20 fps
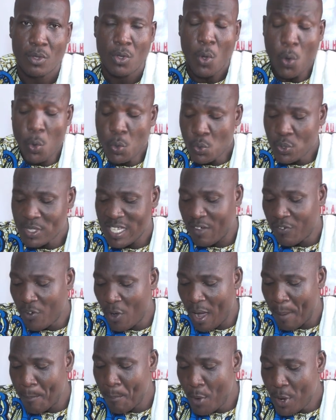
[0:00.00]
où nous
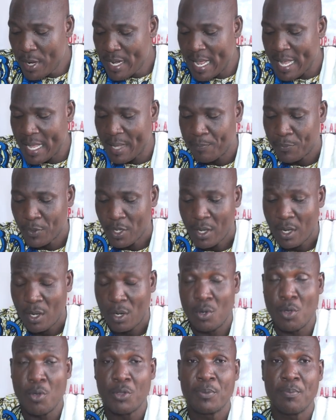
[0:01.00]
avons mené
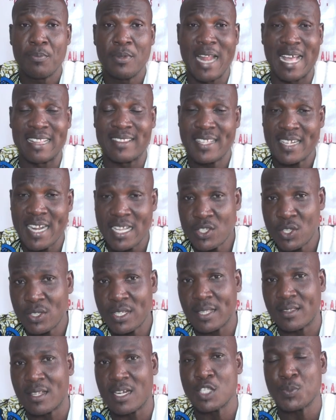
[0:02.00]
la direction
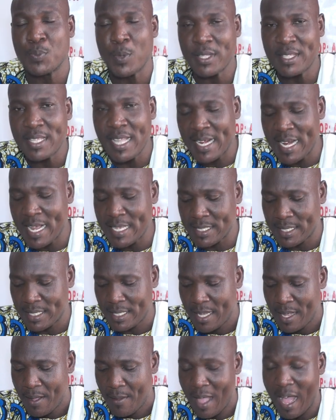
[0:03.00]
des transports terrestres
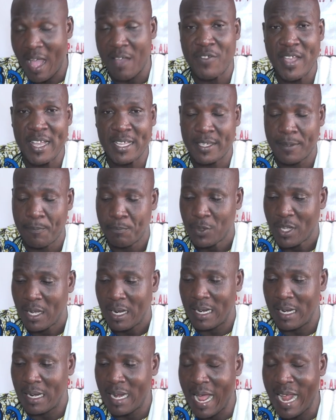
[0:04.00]
avec
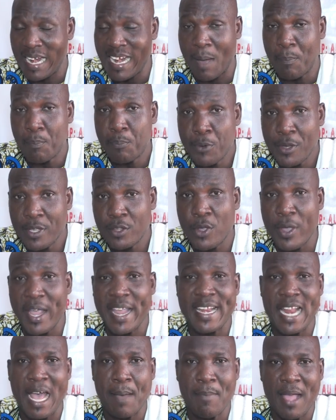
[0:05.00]
l'appui de
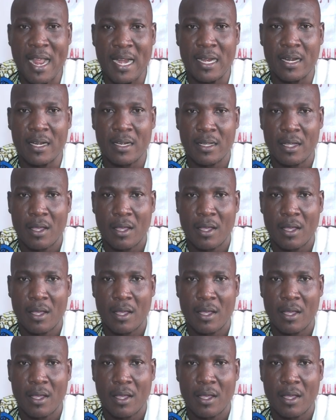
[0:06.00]
Enabel.